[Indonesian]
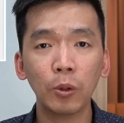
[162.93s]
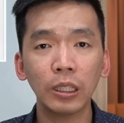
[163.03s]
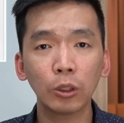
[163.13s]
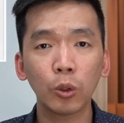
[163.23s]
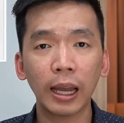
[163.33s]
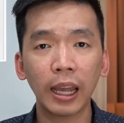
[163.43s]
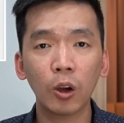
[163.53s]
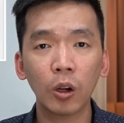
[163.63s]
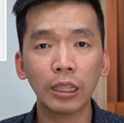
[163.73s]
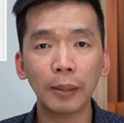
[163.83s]
punya tulang
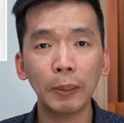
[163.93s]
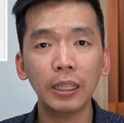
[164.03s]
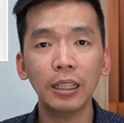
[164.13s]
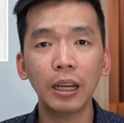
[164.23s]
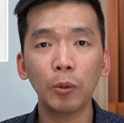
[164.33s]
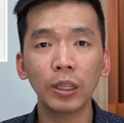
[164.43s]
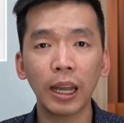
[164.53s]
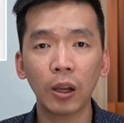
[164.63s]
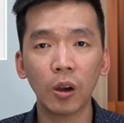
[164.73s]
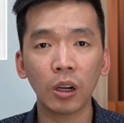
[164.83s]
ekor tapi tidak punya
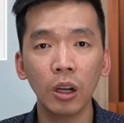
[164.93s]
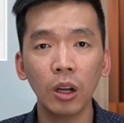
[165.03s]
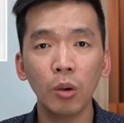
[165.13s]
ekor